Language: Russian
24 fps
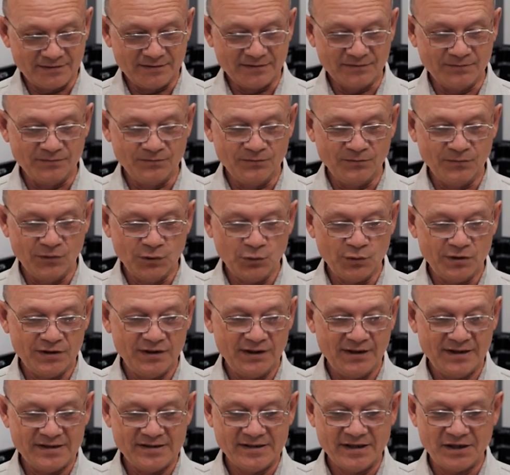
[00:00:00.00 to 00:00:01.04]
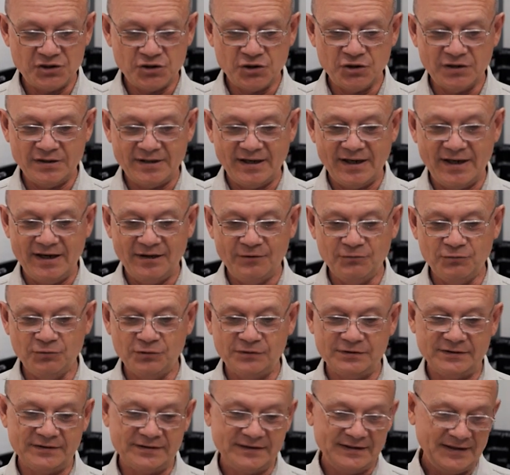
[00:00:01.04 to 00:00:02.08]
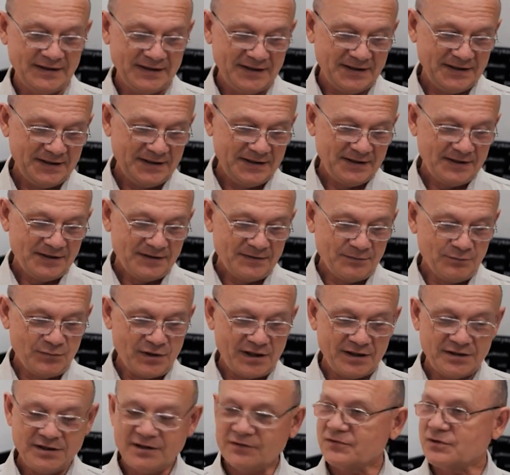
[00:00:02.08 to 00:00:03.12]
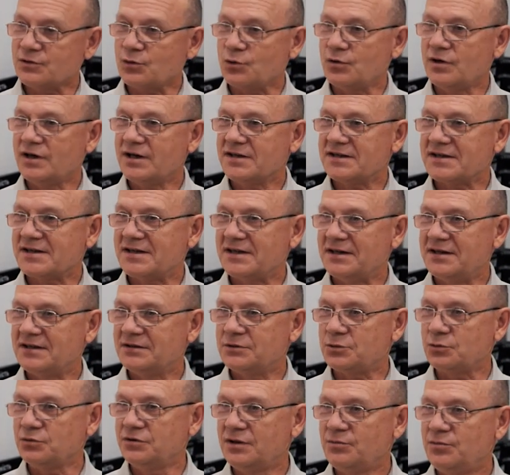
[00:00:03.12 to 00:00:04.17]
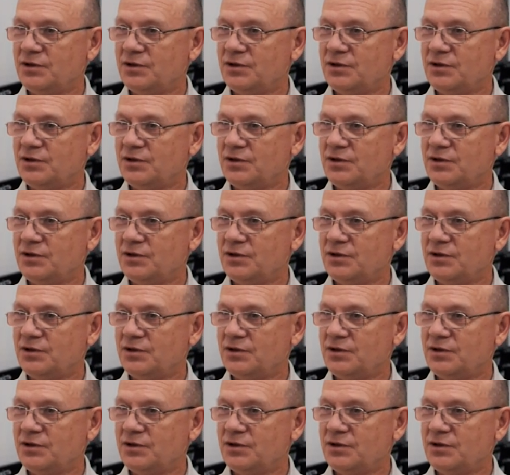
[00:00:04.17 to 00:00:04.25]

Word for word: многие из нас читали вот братьев Стругацких «Трудно